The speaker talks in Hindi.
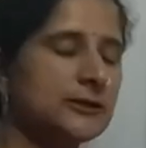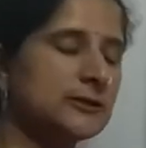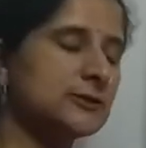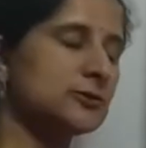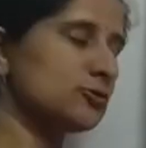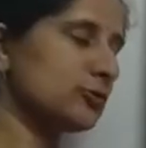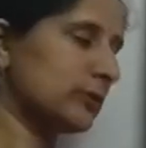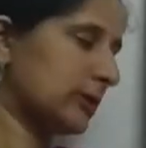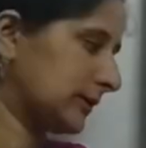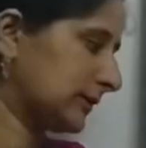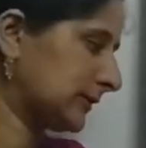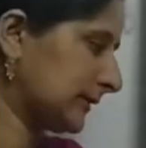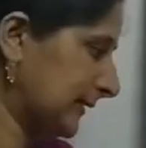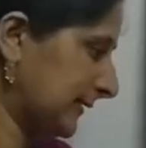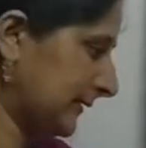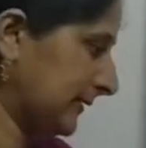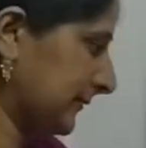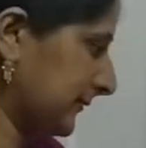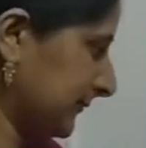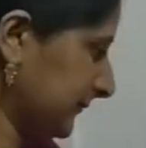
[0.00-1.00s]
इश्यू रहता
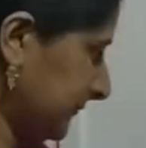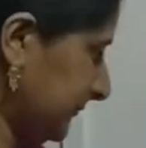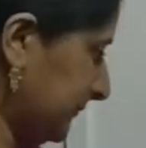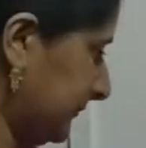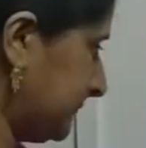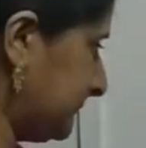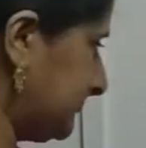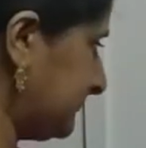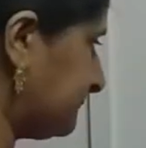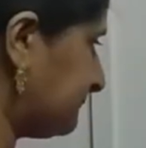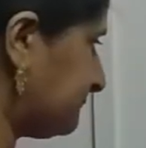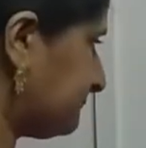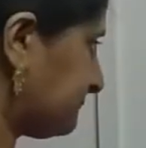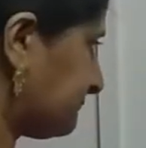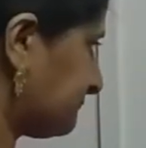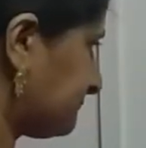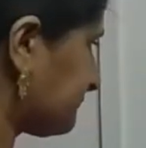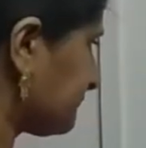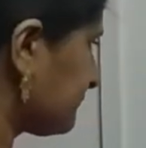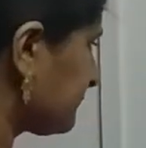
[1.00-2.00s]
है
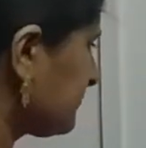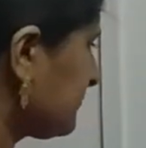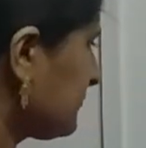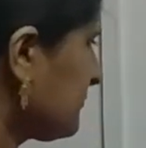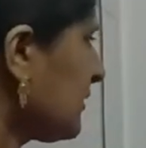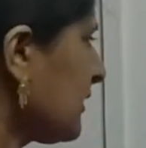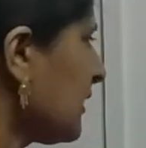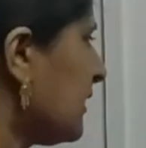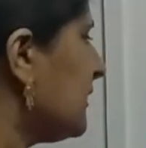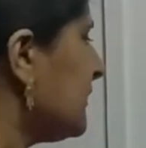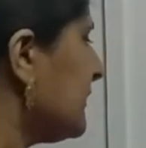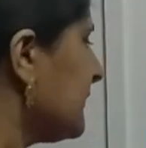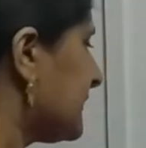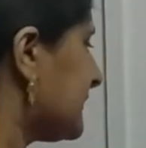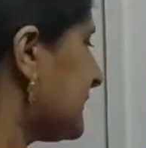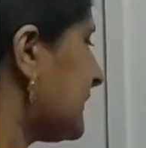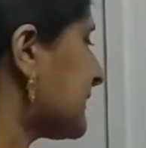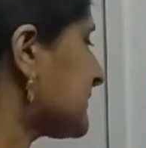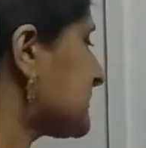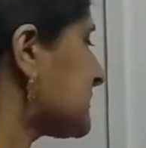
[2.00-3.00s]

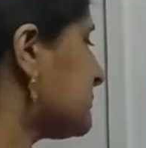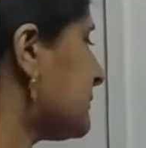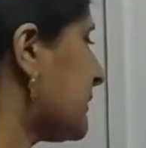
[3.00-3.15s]
नेक्स्ट